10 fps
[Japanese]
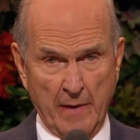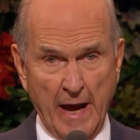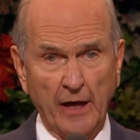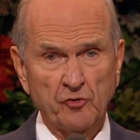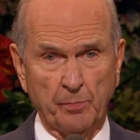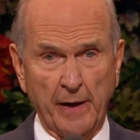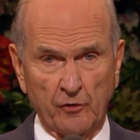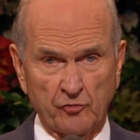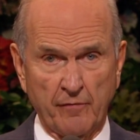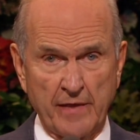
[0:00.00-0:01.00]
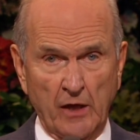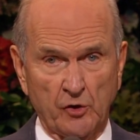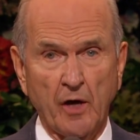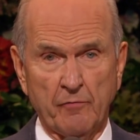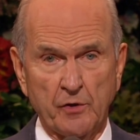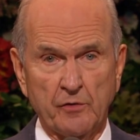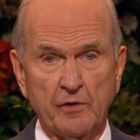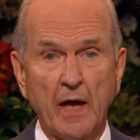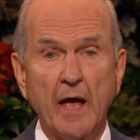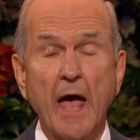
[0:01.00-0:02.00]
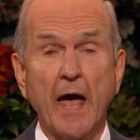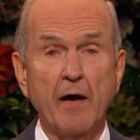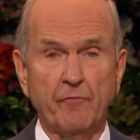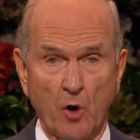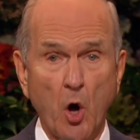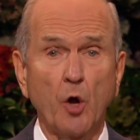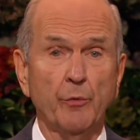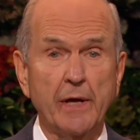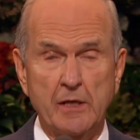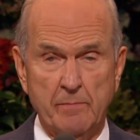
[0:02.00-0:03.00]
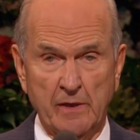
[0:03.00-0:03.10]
その制約のいくつかはすでに成就していますが